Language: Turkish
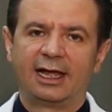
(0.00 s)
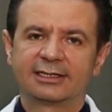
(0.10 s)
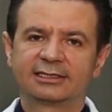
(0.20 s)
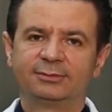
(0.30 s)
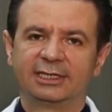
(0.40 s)

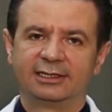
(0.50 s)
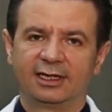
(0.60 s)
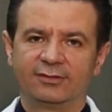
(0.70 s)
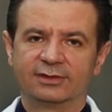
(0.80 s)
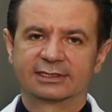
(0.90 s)
astım
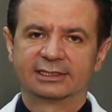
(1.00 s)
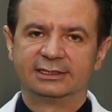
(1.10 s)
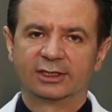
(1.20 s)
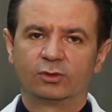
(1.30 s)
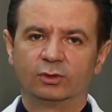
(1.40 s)

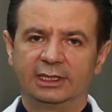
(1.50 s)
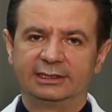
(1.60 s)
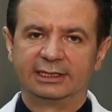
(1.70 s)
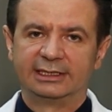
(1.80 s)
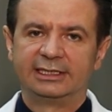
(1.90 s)
tedavisinde
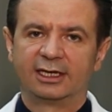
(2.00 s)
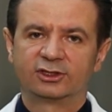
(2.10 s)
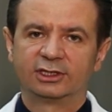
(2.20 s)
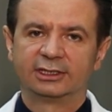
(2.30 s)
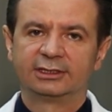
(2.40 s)
kullanılan
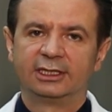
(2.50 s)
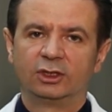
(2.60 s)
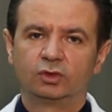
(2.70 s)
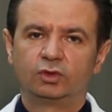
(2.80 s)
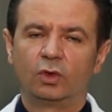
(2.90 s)
ilaçların
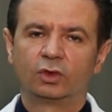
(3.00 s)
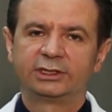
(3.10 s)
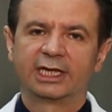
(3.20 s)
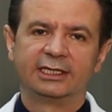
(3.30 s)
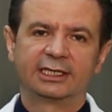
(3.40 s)

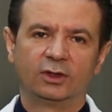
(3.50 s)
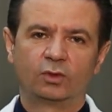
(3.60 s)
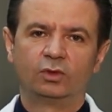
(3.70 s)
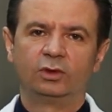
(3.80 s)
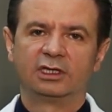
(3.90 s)
doğru
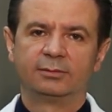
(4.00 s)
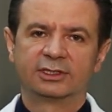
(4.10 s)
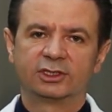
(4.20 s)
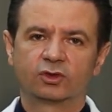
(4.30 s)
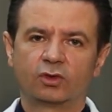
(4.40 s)
teknikle
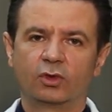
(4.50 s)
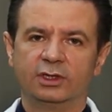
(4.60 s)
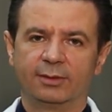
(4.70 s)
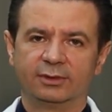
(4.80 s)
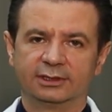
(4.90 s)
kullanılması çok
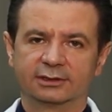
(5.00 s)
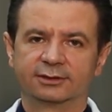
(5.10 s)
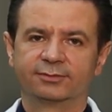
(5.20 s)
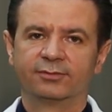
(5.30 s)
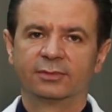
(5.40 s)

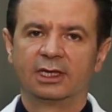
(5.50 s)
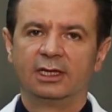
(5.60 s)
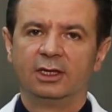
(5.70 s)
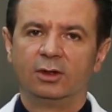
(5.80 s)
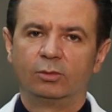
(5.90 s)
önemlidir.
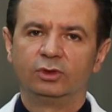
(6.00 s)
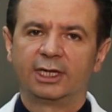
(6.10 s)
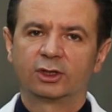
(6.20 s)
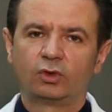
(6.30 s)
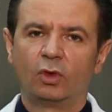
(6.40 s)

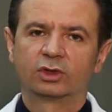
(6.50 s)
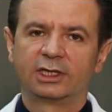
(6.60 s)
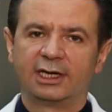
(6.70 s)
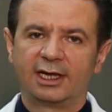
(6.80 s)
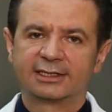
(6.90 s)
Bunlar
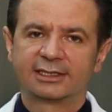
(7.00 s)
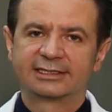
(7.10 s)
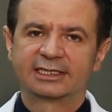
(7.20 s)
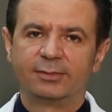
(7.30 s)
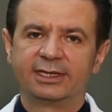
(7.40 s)
doğrudan ağza
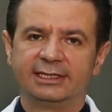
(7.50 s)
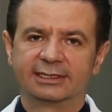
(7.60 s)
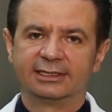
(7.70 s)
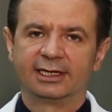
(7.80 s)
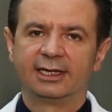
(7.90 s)
sıkma
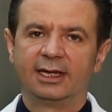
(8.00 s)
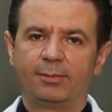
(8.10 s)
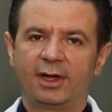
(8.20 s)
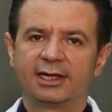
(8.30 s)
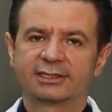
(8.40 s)
yerine
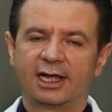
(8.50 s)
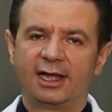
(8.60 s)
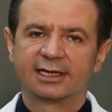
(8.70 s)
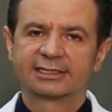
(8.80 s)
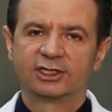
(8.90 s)
bazı
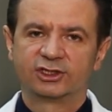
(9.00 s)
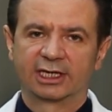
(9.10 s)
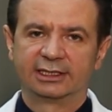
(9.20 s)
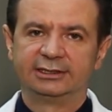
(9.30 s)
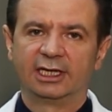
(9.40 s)
hazne
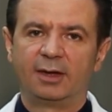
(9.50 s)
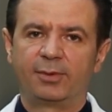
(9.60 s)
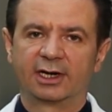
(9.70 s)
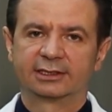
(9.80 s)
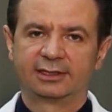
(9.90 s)
şeklinde
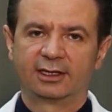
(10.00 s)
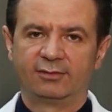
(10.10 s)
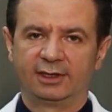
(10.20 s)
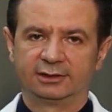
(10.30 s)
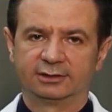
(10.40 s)
aparatlar
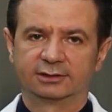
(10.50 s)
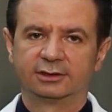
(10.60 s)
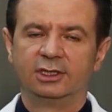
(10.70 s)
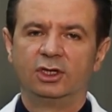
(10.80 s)
vardır.